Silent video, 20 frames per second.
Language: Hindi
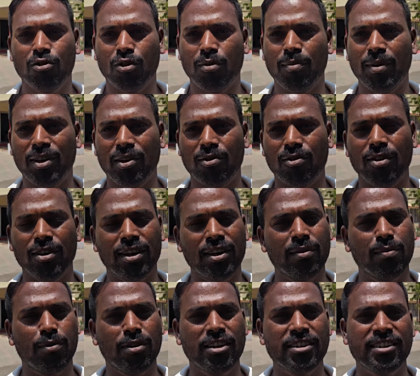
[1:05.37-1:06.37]
तो मेरे को
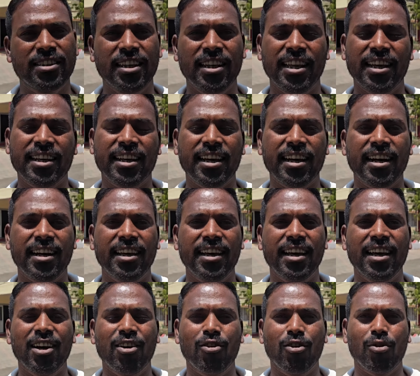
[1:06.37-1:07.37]
नहीं पुलिस ने लेके गई
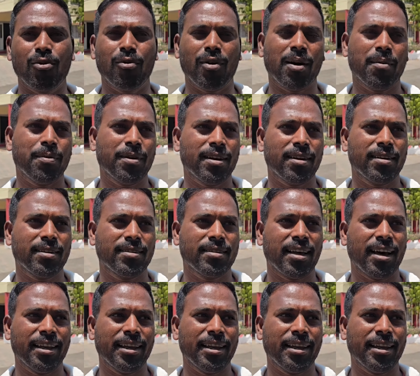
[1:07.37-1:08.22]
है और वहाँ पर